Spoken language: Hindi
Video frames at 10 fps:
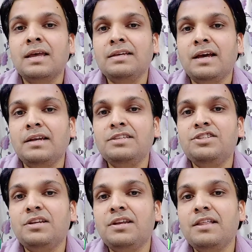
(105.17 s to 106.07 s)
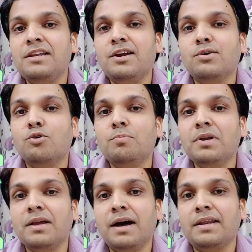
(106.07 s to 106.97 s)
यानी जननेन्द्रिय अंगों
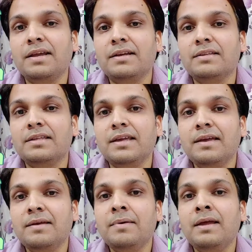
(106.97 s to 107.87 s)
पर कार्य करती है